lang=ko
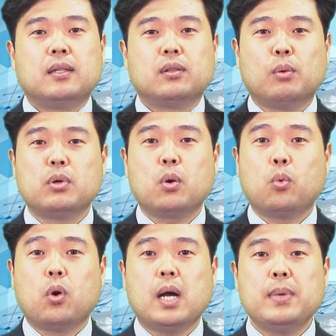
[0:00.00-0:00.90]
더불어
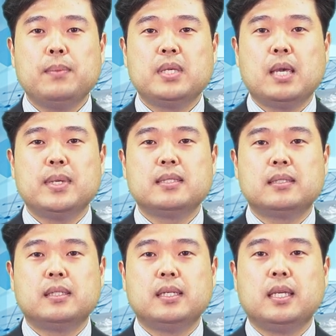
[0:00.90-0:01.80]
고압의
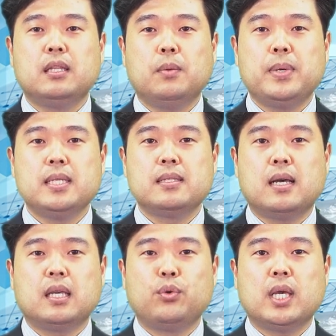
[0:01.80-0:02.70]
BMS를
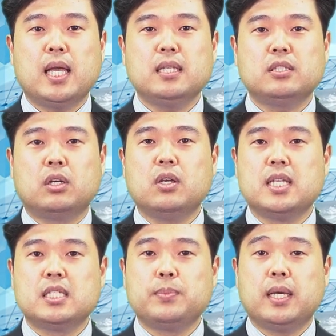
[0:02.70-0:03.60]
인터페이스하기 위한 절연
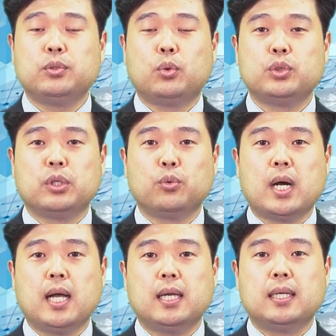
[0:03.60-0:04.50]
SPI
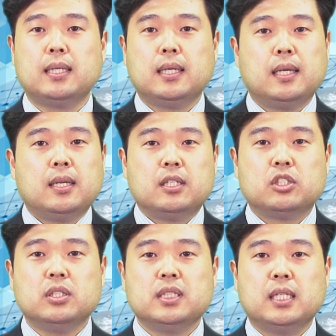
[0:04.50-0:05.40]
솔루션과
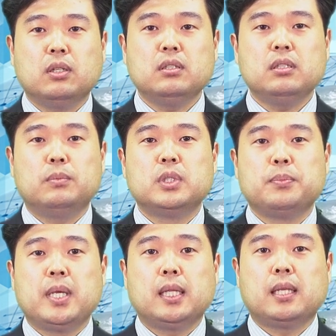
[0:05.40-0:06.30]
전체 성능
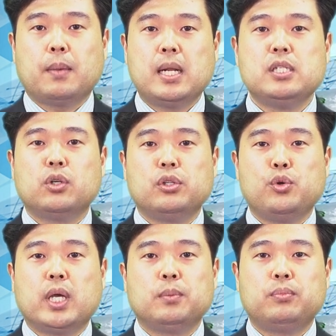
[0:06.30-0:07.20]
검증 및 개발
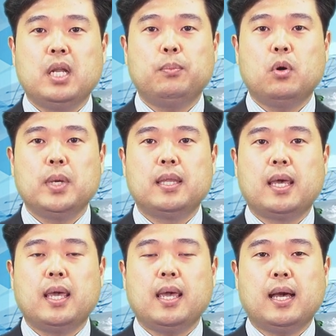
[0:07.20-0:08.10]
지원을 위한 플랫폼에
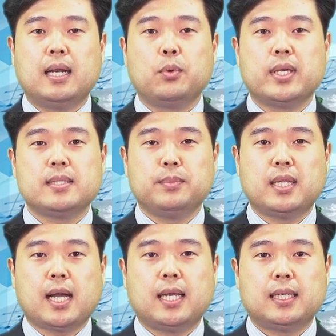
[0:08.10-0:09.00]
대해
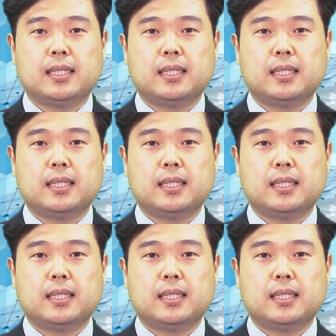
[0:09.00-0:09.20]
알아보겠습니다.